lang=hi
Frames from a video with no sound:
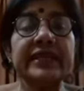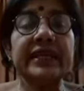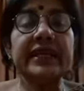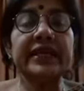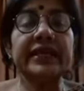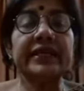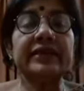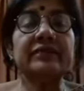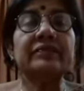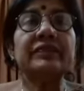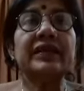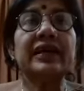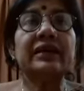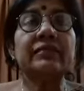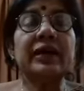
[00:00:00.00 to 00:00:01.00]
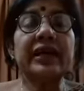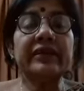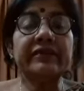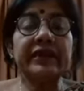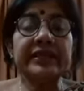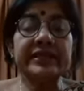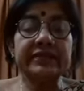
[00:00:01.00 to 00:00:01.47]
क्या हैं हमारे
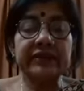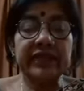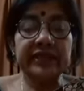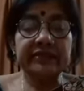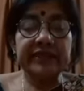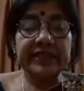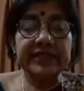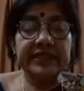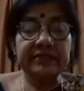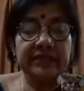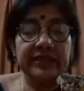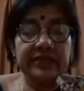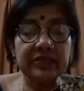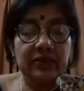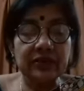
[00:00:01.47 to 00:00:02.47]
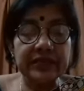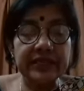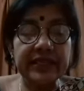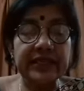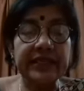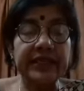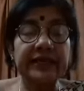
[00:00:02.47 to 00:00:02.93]
वैसे वाले फेस्टिवल्स कौन
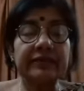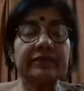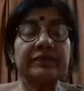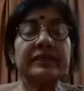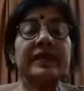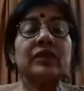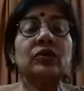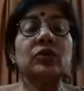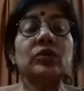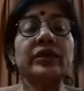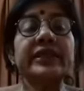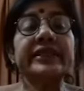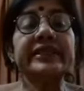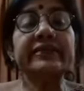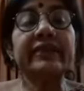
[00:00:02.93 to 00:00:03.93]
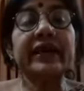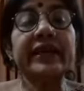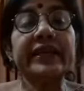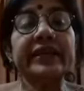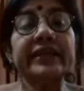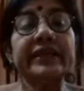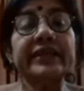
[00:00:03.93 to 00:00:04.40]
से हैं होली
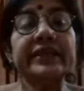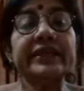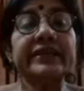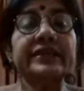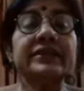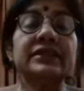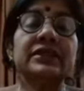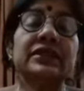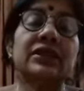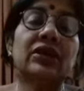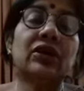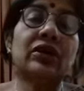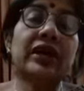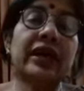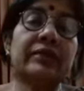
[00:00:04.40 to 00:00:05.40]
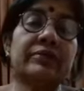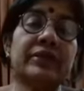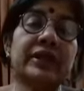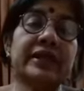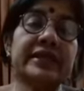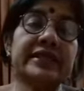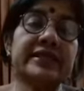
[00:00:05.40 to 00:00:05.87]
दिवाली ईद और
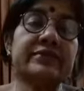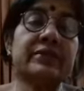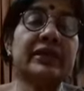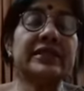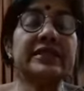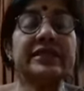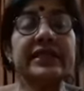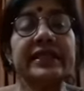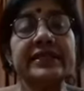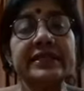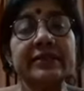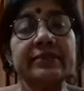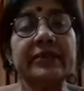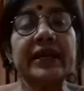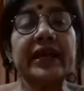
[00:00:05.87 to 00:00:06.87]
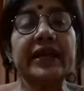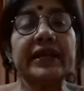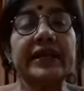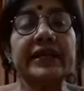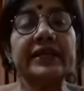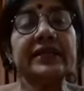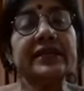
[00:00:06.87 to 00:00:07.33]
आपका क्रिसमस ये सब क्या
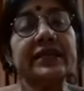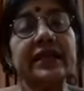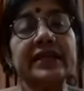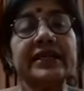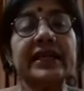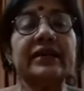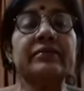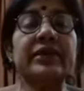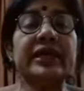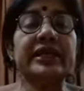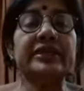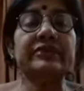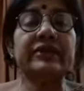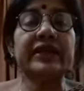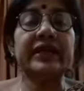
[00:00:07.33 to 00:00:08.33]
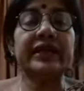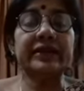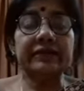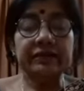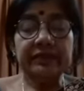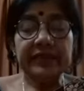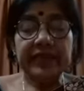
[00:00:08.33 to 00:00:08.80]
है इनका क्या महत्व है
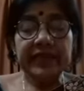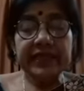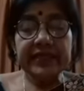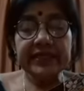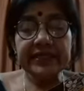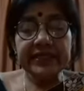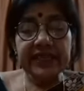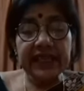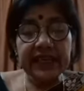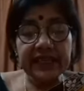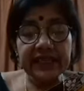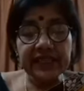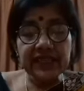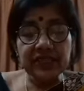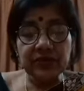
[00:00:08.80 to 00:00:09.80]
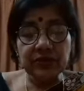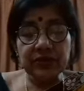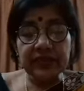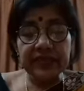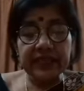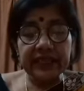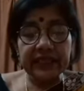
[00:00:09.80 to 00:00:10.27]
इन सारी चीज़ों
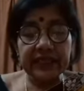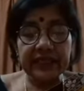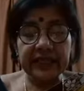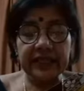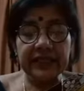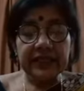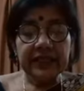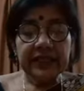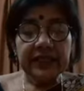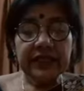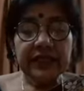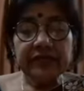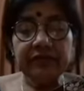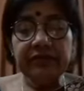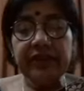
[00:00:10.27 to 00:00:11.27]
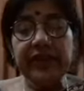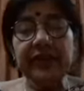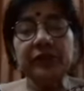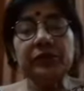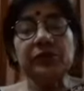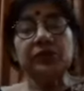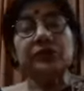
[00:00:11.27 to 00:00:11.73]
की जानकारी
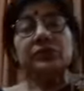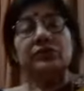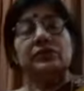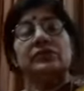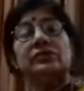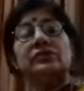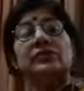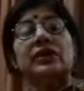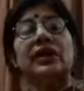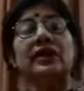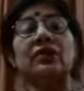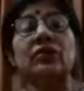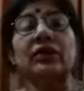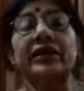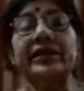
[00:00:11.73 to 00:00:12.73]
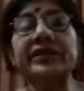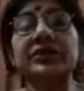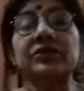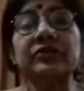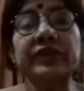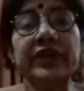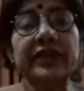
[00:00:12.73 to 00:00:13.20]
वैल्यू अकॉर्डिंग
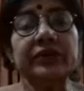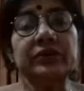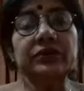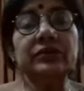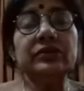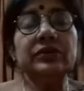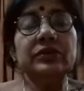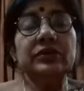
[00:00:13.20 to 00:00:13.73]
टू वैल्यू